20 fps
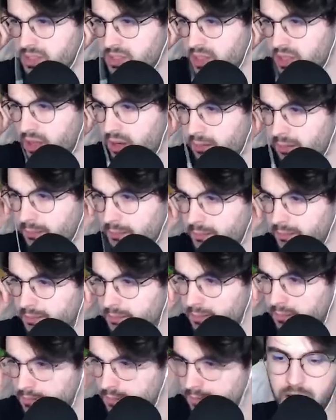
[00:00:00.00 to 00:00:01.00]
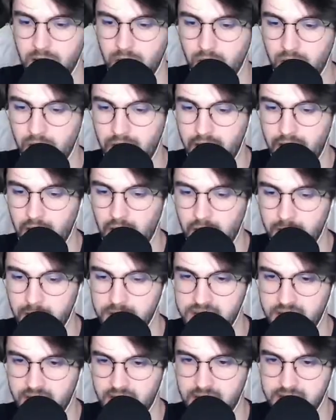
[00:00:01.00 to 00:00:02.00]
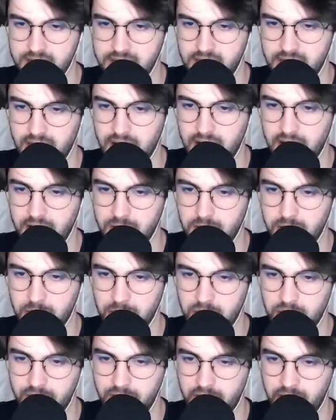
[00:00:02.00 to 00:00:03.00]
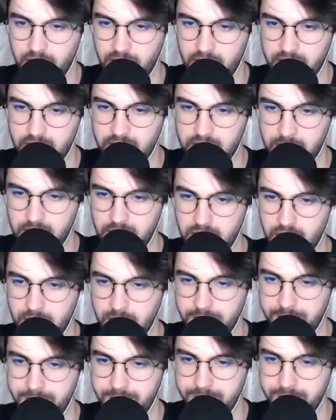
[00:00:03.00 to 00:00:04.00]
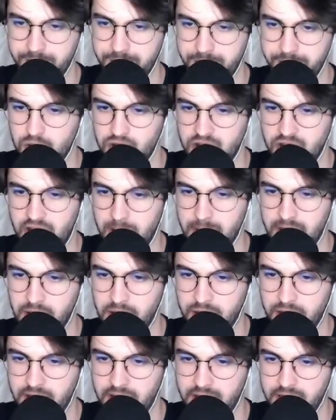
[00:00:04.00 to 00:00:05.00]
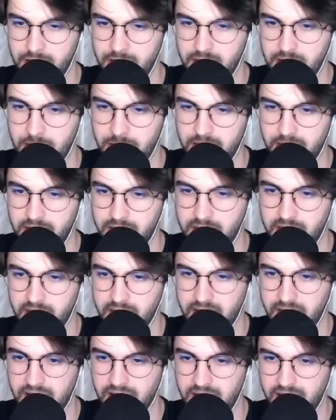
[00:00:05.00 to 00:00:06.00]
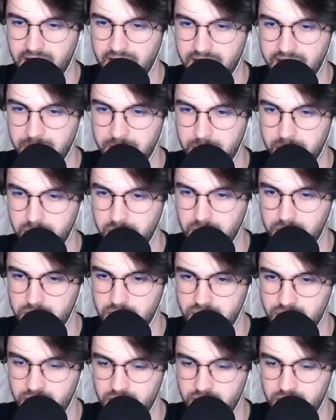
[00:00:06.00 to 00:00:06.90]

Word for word: bastare. Ok, allora mi sa che la scala la dobbiamo modificare un attimino. Forse era meglio direttamente partire da, da appunto il